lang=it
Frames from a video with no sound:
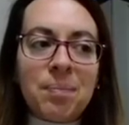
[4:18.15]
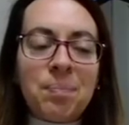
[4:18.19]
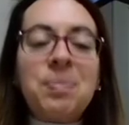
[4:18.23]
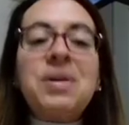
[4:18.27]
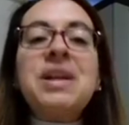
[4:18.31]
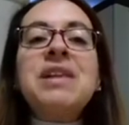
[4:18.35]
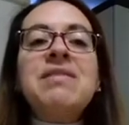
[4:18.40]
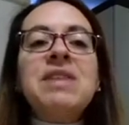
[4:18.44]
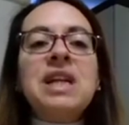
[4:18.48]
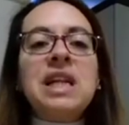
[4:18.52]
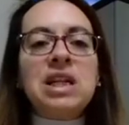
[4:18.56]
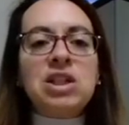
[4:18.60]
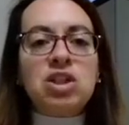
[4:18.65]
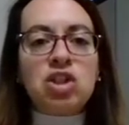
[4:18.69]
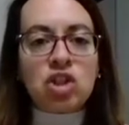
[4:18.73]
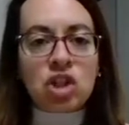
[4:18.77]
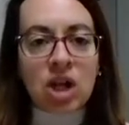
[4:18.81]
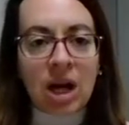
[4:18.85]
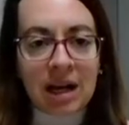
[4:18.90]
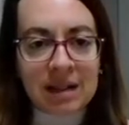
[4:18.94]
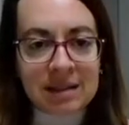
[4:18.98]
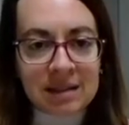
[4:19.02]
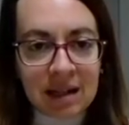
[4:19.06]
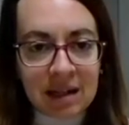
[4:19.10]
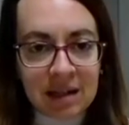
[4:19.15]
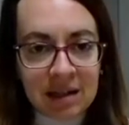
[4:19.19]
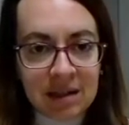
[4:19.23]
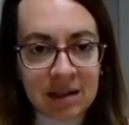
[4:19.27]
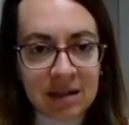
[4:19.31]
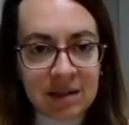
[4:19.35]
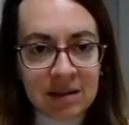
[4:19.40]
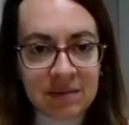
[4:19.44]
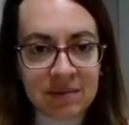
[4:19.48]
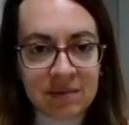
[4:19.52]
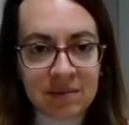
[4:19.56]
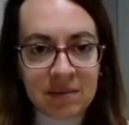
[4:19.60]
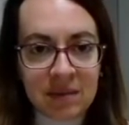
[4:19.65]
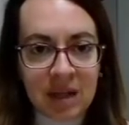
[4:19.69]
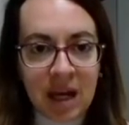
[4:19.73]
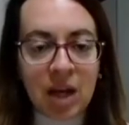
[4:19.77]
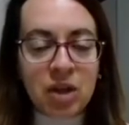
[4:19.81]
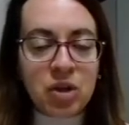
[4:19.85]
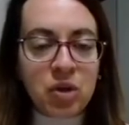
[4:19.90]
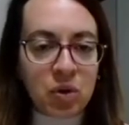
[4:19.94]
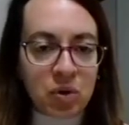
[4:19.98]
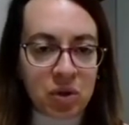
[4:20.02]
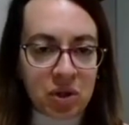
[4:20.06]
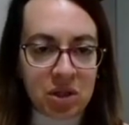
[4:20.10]
privilegiata
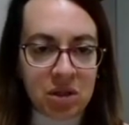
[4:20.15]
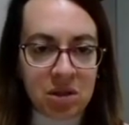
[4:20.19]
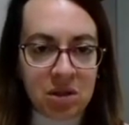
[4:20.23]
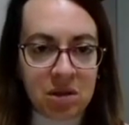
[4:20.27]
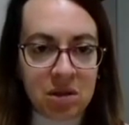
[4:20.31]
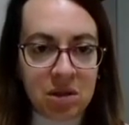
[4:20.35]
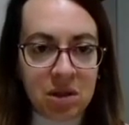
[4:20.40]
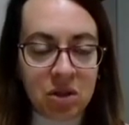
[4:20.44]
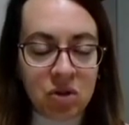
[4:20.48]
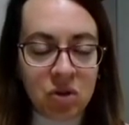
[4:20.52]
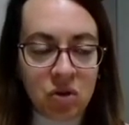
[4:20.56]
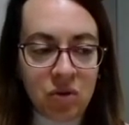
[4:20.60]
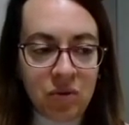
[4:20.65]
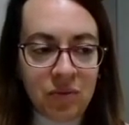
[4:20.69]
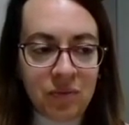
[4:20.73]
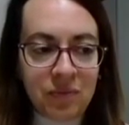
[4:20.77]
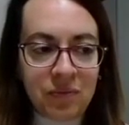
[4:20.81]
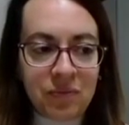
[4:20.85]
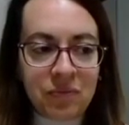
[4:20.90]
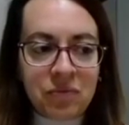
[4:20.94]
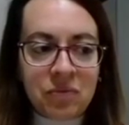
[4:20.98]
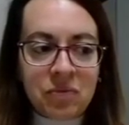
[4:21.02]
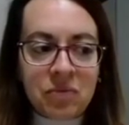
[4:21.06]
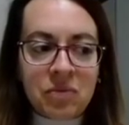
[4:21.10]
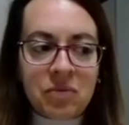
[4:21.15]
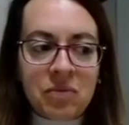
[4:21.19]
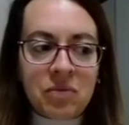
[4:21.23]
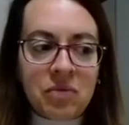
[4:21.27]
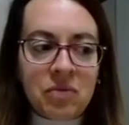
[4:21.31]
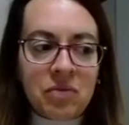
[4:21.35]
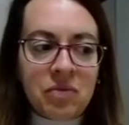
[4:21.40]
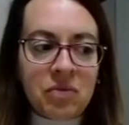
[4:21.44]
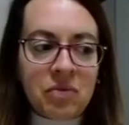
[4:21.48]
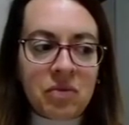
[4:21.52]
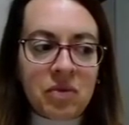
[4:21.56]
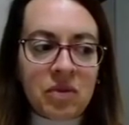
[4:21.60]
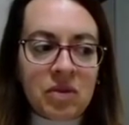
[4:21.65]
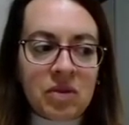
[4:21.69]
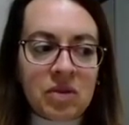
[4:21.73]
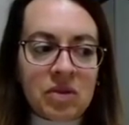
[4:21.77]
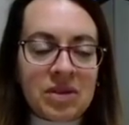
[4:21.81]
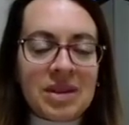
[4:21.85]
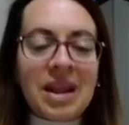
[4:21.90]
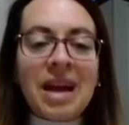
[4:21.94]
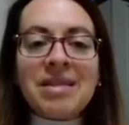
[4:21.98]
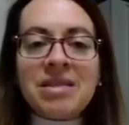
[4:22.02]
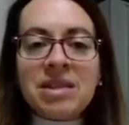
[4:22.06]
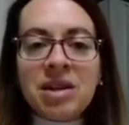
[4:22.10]
agli occhi di Dio,
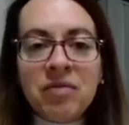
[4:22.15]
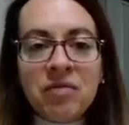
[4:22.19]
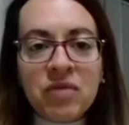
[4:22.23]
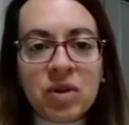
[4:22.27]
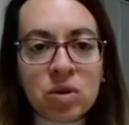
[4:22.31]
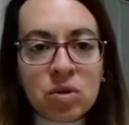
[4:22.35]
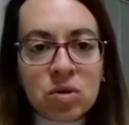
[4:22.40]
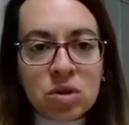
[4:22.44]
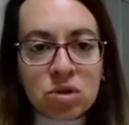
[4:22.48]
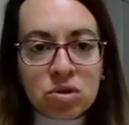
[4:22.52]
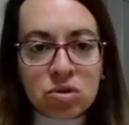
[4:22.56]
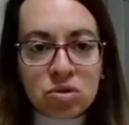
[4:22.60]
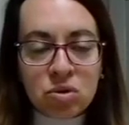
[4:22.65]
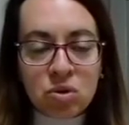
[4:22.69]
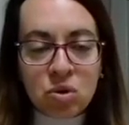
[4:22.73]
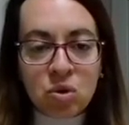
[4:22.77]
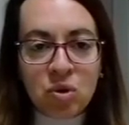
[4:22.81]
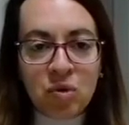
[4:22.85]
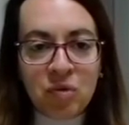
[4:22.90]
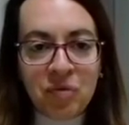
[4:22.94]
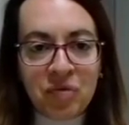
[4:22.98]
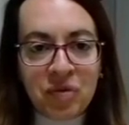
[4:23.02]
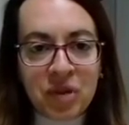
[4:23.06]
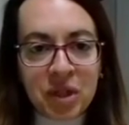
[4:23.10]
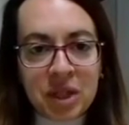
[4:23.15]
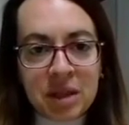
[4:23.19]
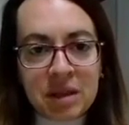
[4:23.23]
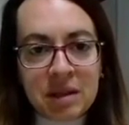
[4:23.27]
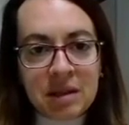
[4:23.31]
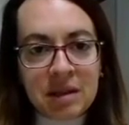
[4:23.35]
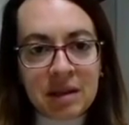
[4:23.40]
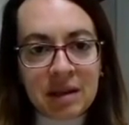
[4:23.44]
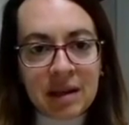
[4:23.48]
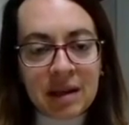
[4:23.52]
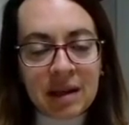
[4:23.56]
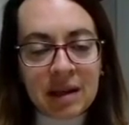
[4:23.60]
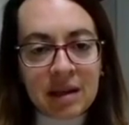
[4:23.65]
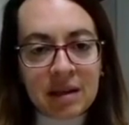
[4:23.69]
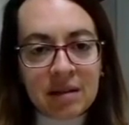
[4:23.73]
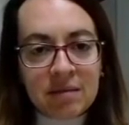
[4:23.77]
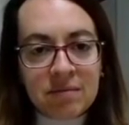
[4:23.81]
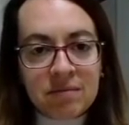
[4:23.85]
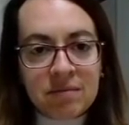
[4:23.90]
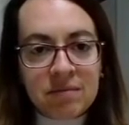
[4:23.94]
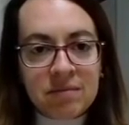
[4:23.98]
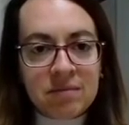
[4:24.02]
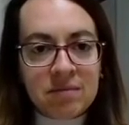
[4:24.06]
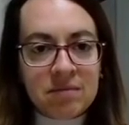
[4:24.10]
tant'è vero che sono convinti che
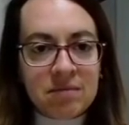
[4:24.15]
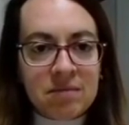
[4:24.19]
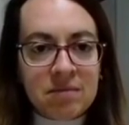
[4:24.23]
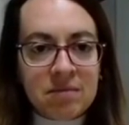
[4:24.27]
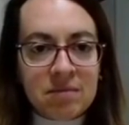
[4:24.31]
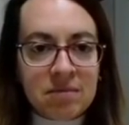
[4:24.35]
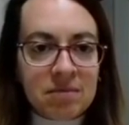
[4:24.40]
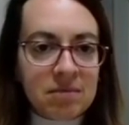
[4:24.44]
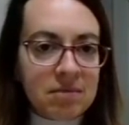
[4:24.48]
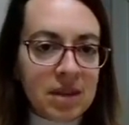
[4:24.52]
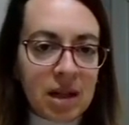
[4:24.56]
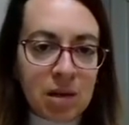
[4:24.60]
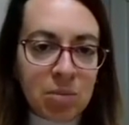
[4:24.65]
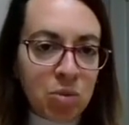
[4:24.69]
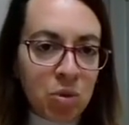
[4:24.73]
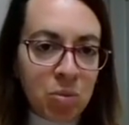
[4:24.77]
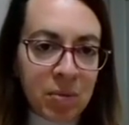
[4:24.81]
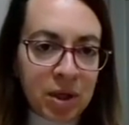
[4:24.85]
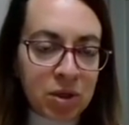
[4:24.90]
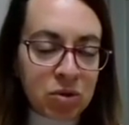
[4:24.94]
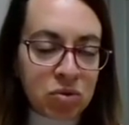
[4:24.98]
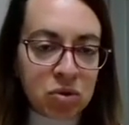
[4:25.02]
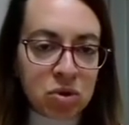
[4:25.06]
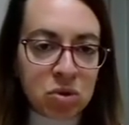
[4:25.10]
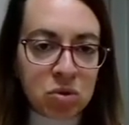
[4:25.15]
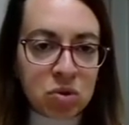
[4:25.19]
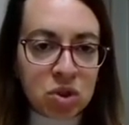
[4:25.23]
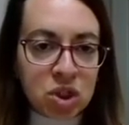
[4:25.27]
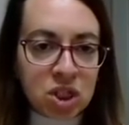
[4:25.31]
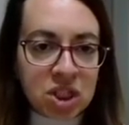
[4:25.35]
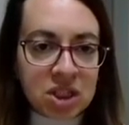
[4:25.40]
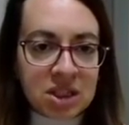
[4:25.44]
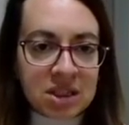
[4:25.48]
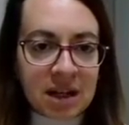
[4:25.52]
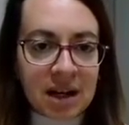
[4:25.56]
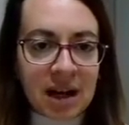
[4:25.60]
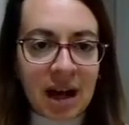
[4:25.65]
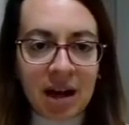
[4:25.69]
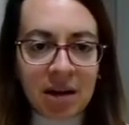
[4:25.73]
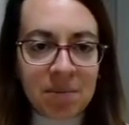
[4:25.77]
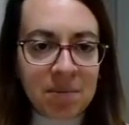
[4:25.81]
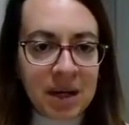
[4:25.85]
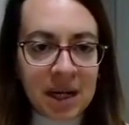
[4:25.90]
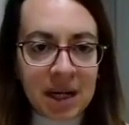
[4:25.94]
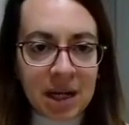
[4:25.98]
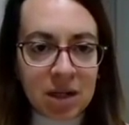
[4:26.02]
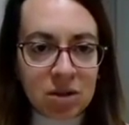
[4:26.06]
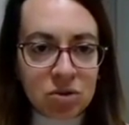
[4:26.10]
nel momento in cui ci sarà
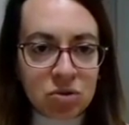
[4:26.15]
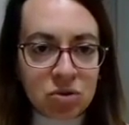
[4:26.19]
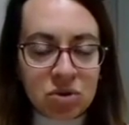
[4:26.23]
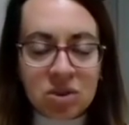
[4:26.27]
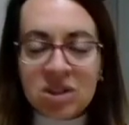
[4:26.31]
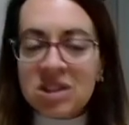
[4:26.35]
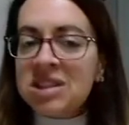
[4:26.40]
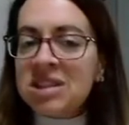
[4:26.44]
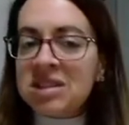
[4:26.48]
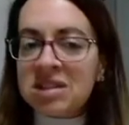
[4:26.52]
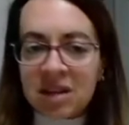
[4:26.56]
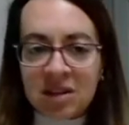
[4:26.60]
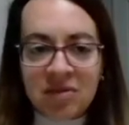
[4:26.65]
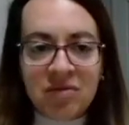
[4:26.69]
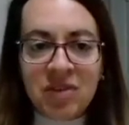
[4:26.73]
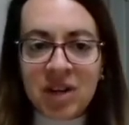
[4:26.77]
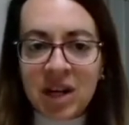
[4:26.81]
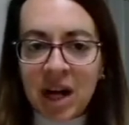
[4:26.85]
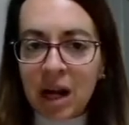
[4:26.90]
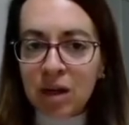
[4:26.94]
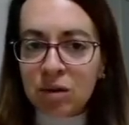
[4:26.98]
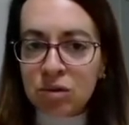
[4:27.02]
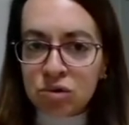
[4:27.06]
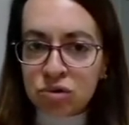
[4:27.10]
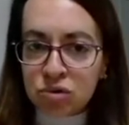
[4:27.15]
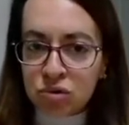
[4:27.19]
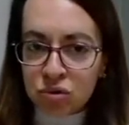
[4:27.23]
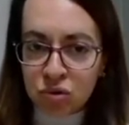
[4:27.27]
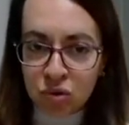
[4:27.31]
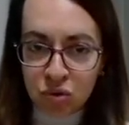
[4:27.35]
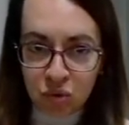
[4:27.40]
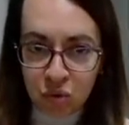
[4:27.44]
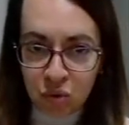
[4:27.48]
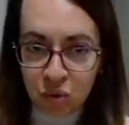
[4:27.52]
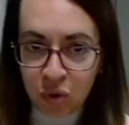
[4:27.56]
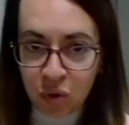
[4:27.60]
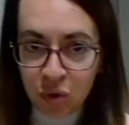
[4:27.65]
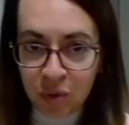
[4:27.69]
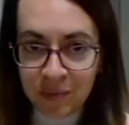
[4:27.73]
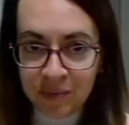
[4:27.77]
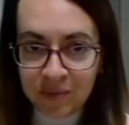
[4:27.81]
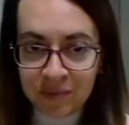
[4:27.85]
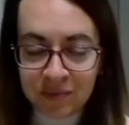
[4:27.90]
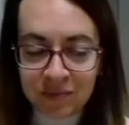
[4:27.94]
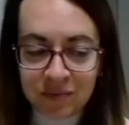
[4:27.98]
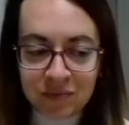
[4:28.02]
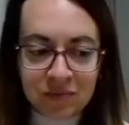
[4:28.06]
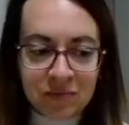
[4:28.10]
Armageddon si salveranno solo loro.
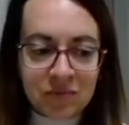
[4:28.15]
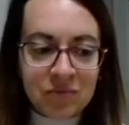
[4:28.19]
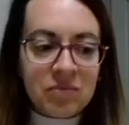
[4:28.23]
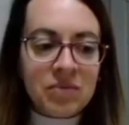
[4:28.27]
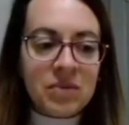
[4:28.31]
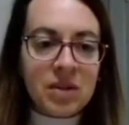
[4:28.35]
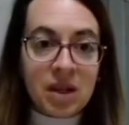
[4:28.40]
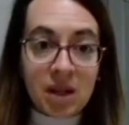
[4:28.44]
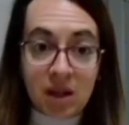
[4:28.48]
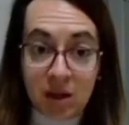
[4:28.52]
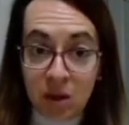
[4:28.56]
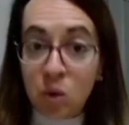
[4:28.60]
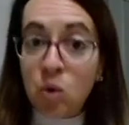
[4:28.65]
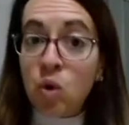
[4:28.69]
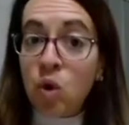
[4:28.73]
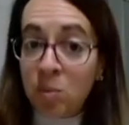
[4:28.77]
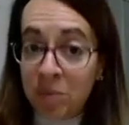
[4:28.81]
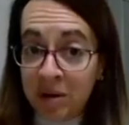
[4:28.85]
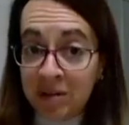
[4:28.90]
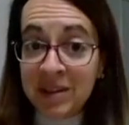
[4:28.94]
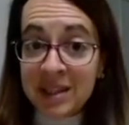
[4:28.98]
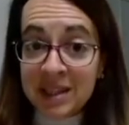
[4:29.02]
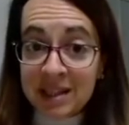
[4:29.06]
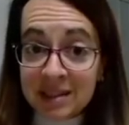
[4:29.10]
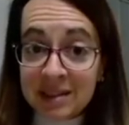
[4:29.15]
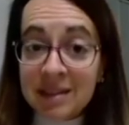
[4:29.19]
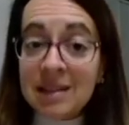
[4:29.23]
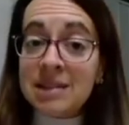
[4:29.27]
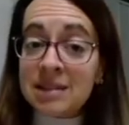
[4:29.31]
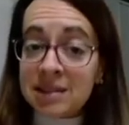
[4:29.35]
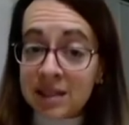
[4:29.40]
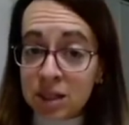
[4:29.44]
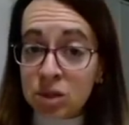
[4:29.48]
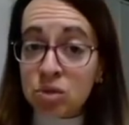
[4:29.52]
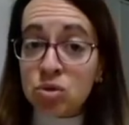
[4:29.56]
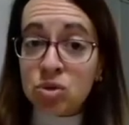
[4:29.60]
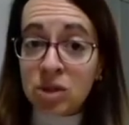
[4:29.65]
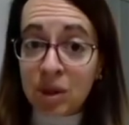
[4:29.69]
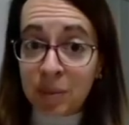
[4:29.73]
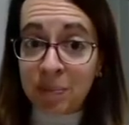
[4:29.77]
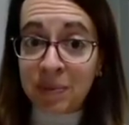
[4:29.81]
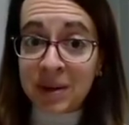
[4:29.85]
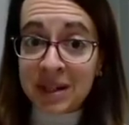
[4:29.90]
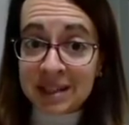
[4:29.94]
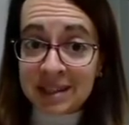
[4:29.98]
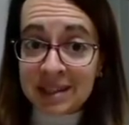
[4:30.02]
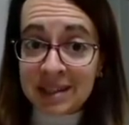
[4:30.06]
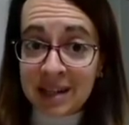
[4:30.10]
Come vedete il senso di
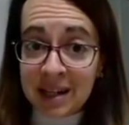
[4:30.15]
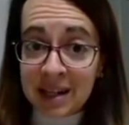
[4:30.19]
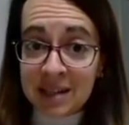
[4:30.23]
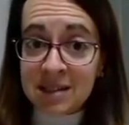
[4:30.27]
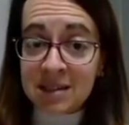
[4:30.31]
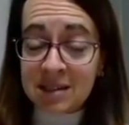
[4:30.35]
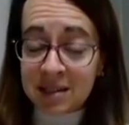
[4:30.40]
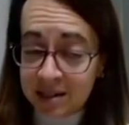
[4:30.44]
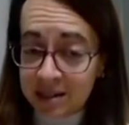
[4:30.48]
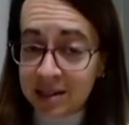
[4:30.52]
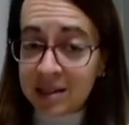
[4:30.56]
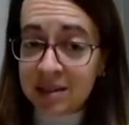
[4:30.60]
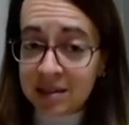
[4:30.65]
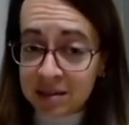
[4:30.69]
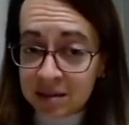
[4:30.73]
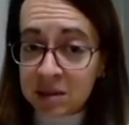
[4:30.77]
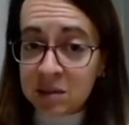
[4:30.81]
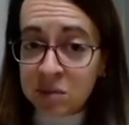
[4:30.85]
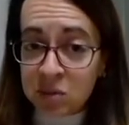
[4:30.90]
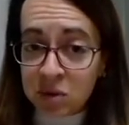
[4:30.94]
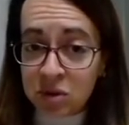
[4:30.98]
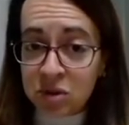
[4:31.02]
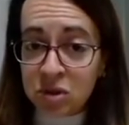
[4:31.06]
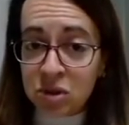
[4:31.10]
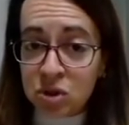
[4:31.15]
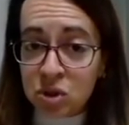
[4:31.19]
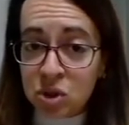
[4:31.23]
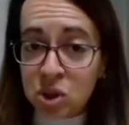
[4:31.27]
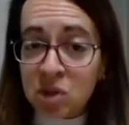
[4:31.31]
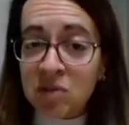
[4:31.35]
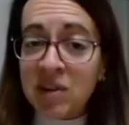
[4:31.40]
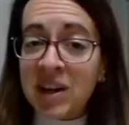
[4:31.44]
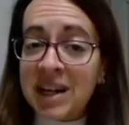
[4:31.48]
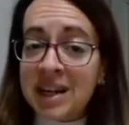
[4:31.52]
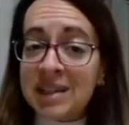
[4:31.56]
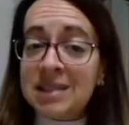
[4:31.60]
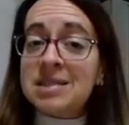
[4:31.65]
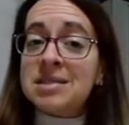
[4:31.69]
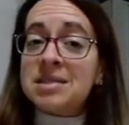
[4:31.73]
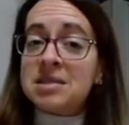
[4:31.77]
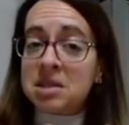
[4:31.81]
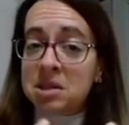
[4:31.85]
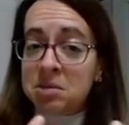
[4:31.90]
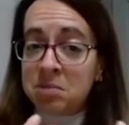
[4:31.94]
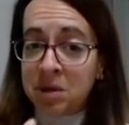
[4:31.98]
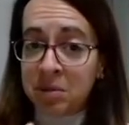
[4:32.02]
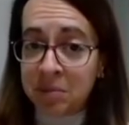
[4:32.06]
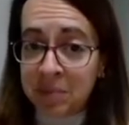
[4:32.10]
appartenenza nei testimoni di Giova è
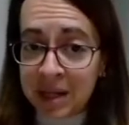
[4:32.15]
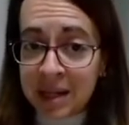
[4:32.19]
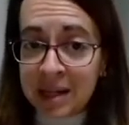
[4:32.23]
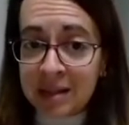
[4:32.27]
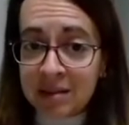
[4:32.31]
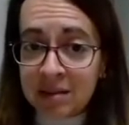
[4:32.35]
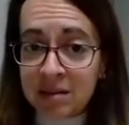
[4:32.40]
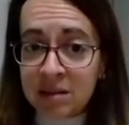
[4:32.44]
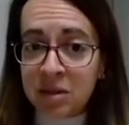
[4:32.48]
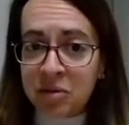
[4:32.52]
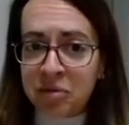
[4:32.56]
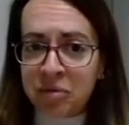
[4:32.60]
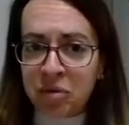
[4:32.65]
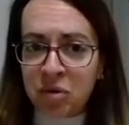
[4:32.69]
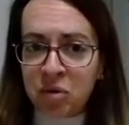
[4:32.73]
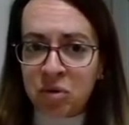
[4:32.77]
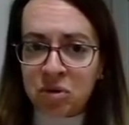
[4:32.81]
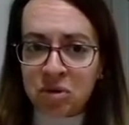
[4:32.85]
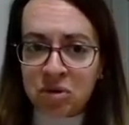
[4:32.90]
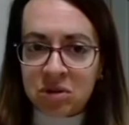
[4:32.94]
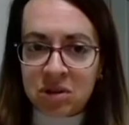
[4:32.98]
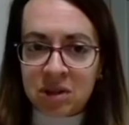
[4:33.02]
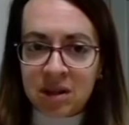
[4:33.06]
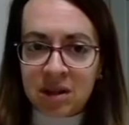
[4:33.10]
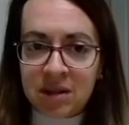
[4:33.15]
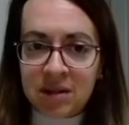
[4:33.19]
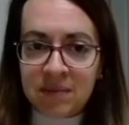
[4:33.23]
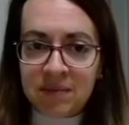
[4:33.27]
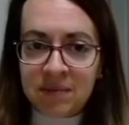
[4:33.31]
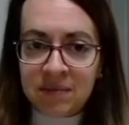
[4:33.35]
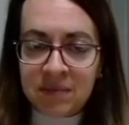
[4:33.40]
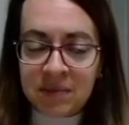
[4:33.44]
estremamente forte.